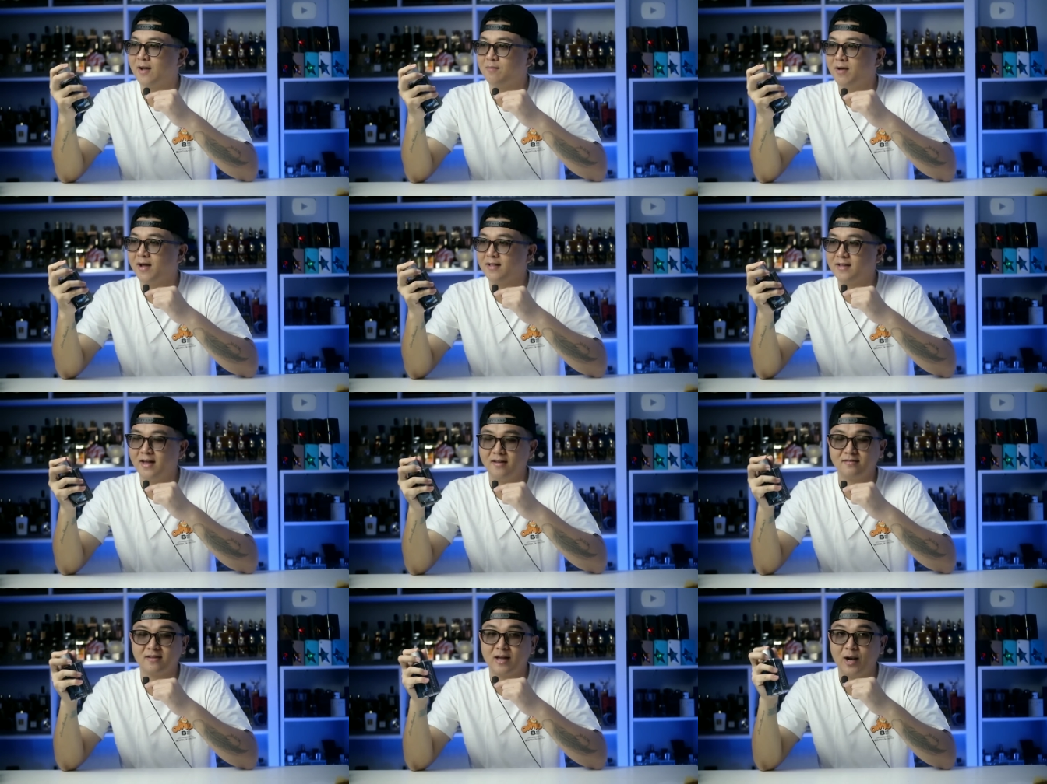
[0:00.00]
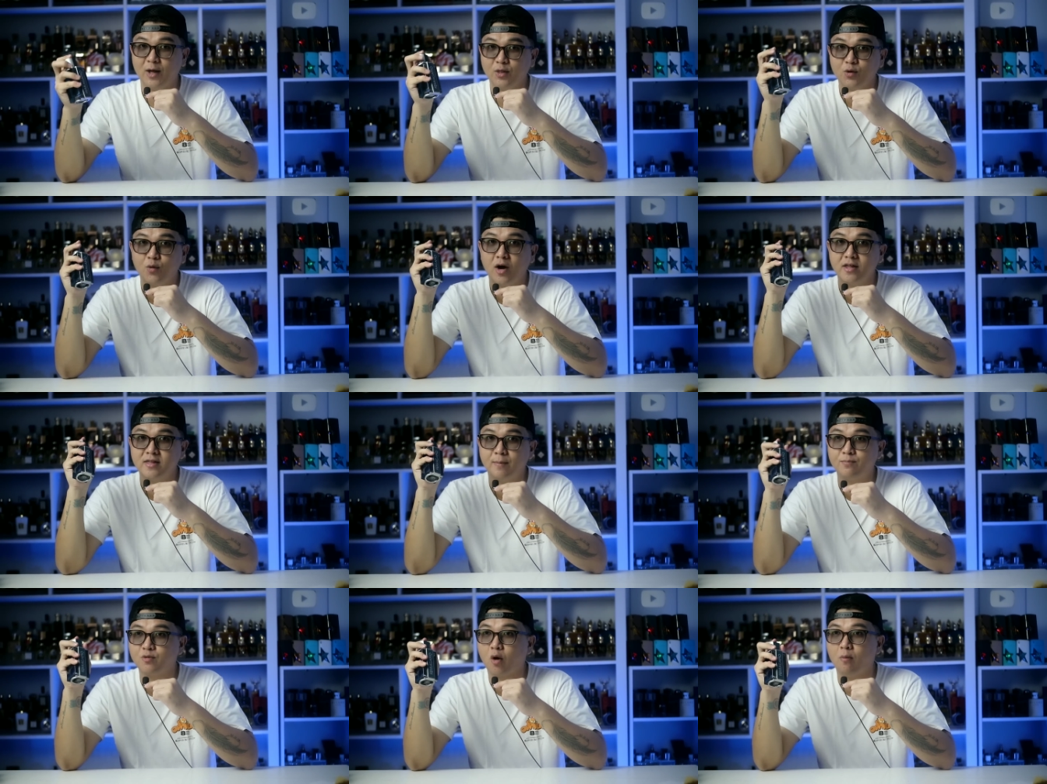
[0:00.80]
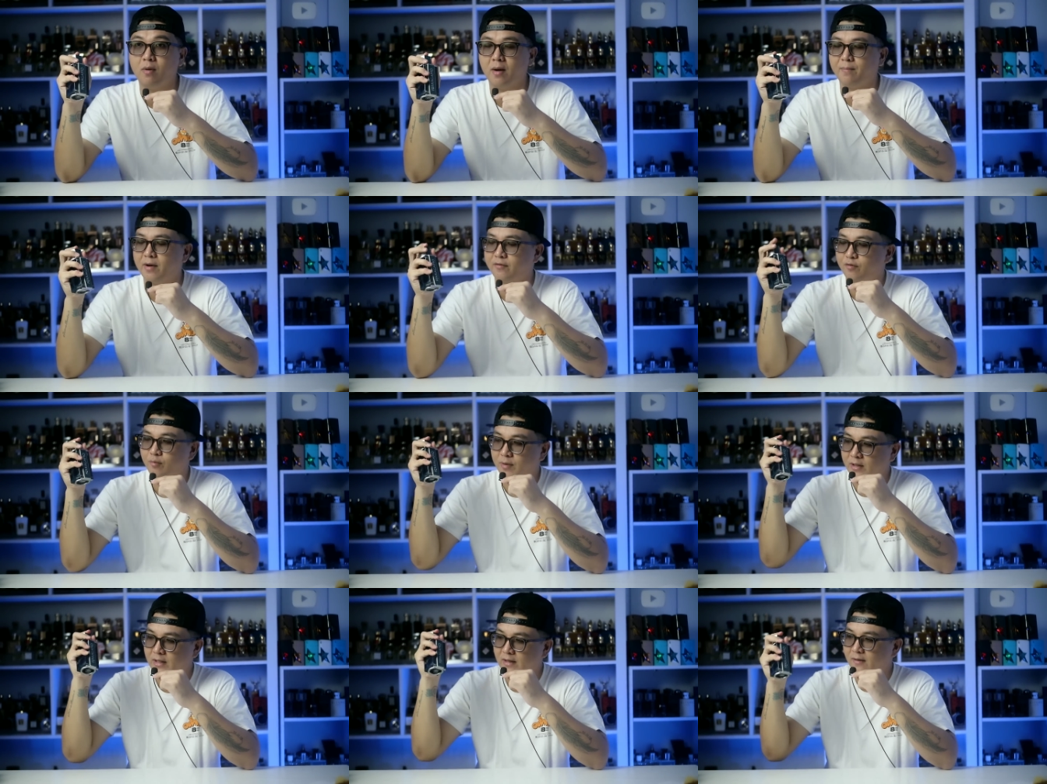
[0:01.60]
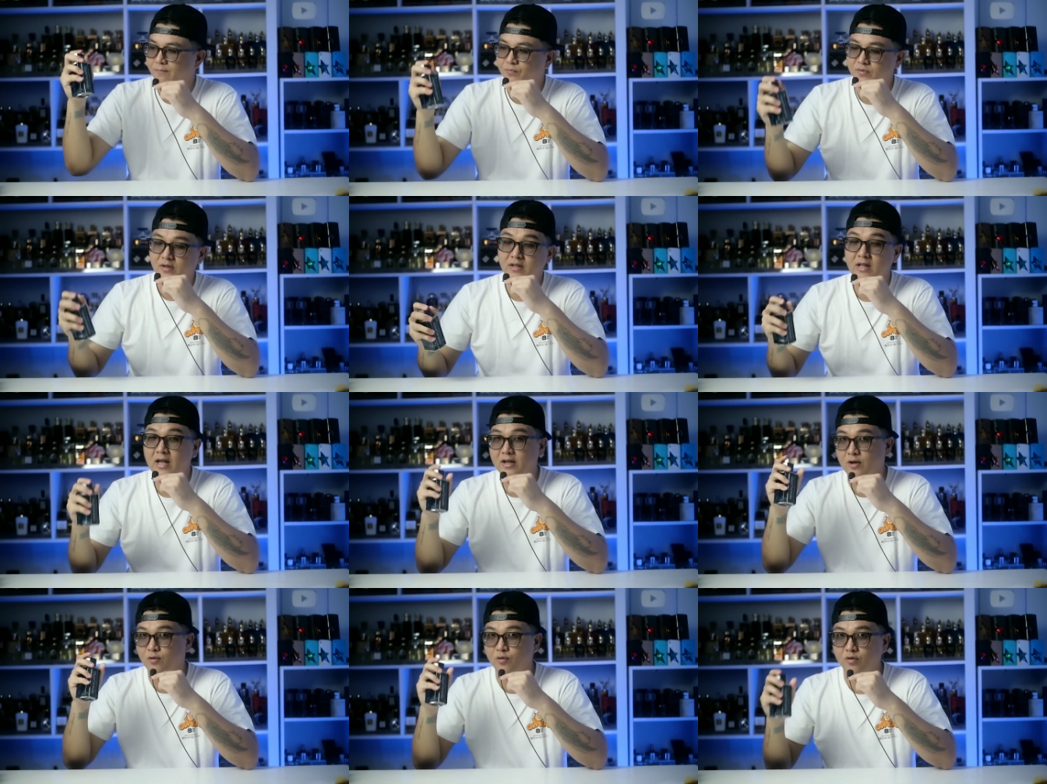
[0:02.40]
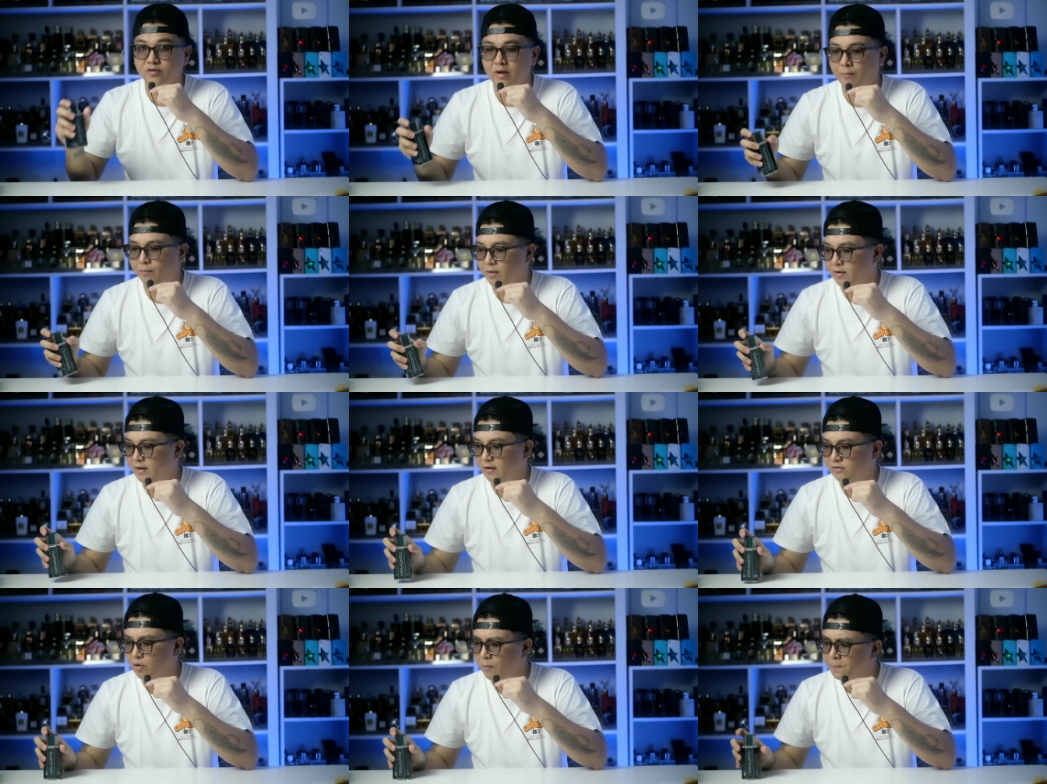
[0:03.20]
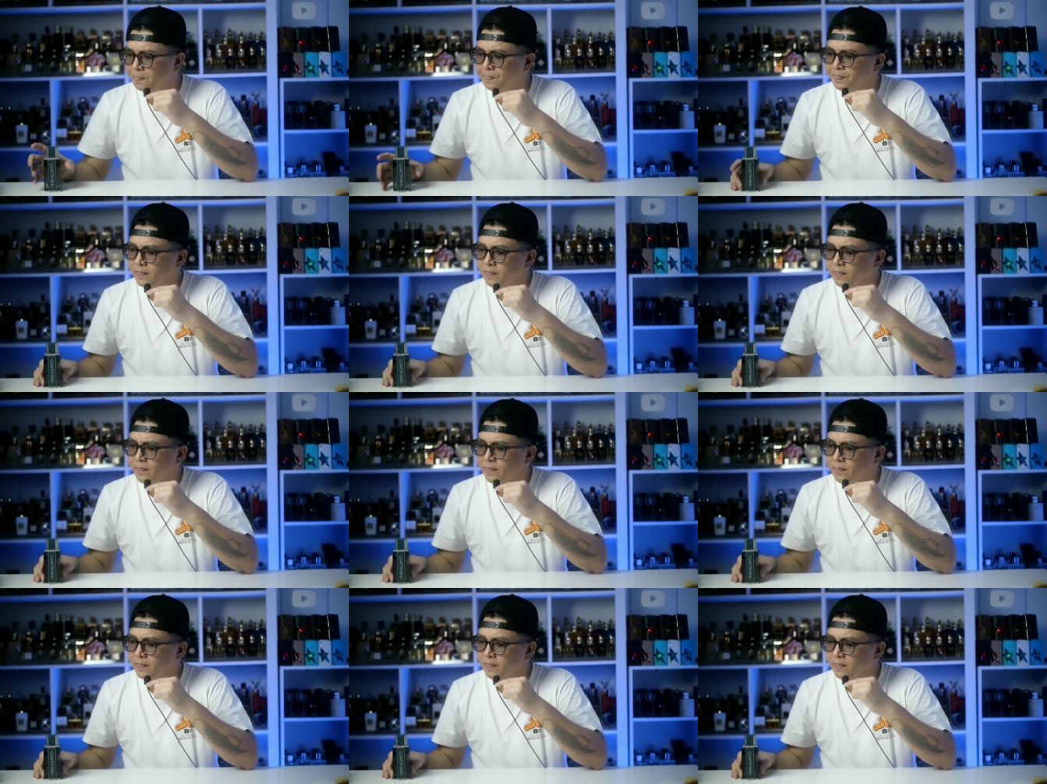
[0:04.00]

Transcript: enak banget guys kalian tuh wajib coba parfum ini setidaknya untuk sampelnya so